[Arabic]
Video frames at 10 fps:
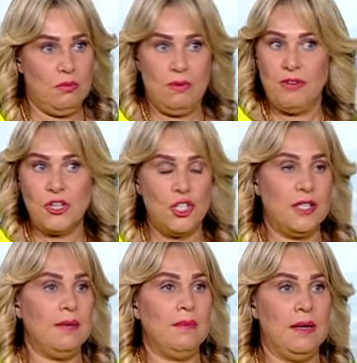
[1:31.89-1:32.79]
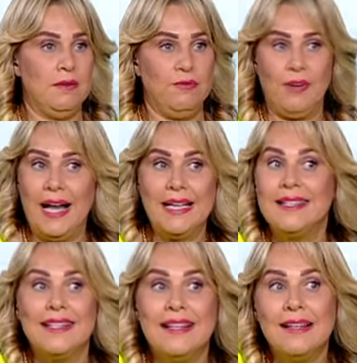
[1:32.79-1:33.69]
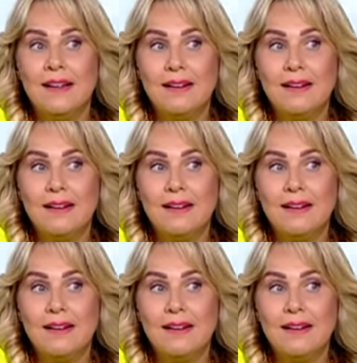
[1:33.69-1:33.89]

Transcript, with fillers: ما ينفعش يتعمل في حاله ايه